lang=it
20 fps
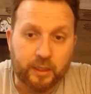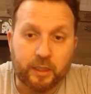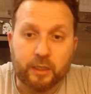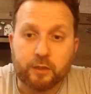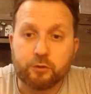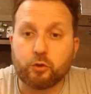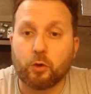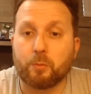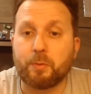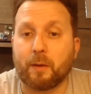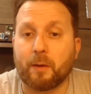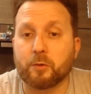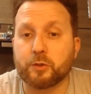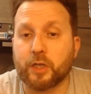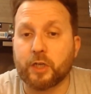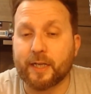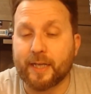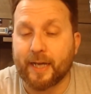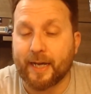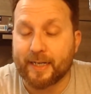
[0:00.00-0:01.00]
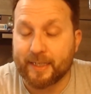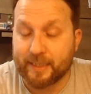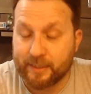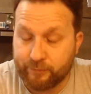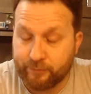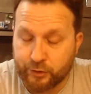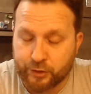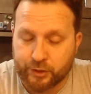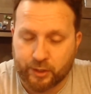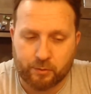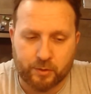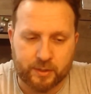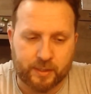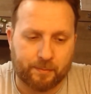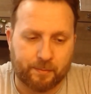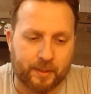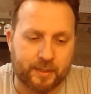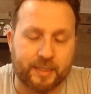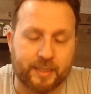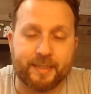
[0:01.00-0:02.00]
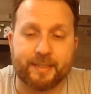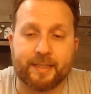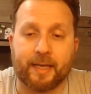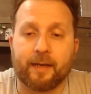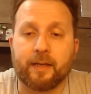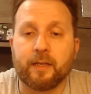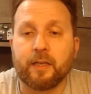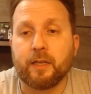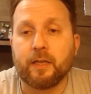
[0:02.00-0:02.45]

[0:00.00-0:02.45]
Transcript: Dobbiamo cercare di vincere questa partita.